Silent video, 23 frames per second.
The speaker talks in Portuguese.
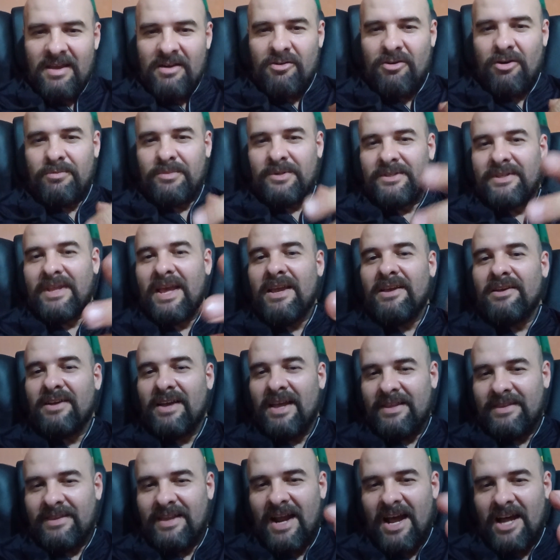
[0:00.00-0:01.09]
como tem,
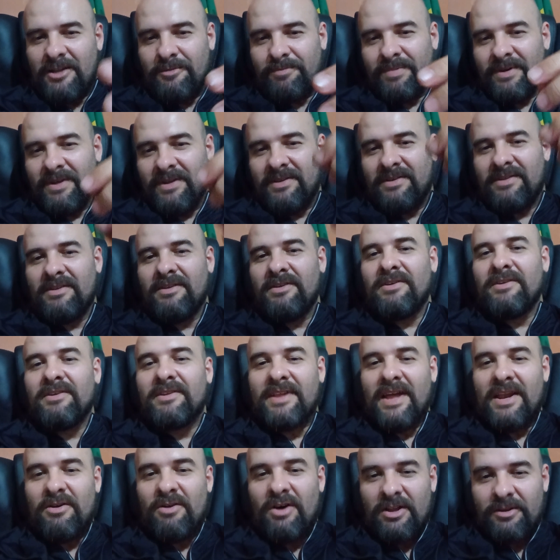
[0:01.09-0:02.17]
entre aspas, que
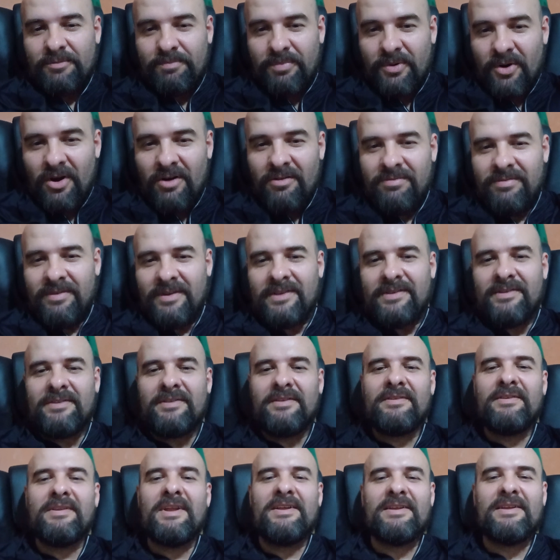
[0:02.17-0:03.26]
seriam as
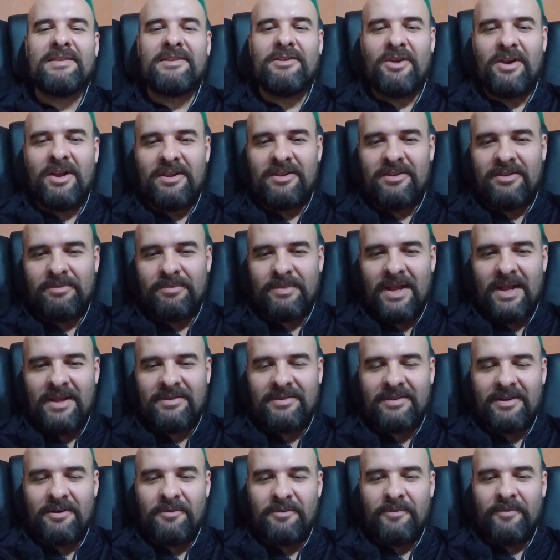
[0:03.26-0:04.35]
provas dessa teoria de
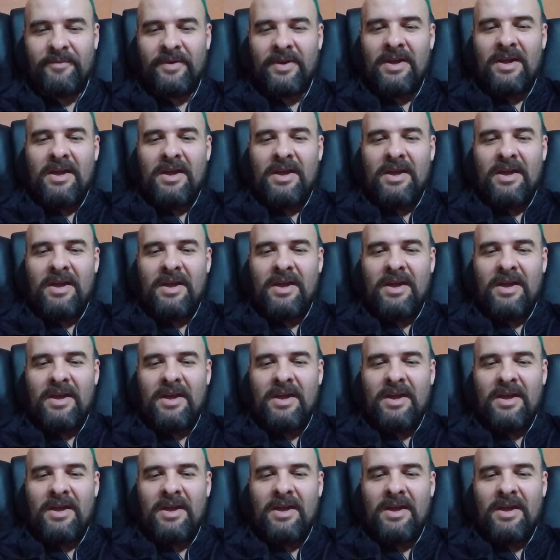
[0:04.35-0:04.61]
simulação,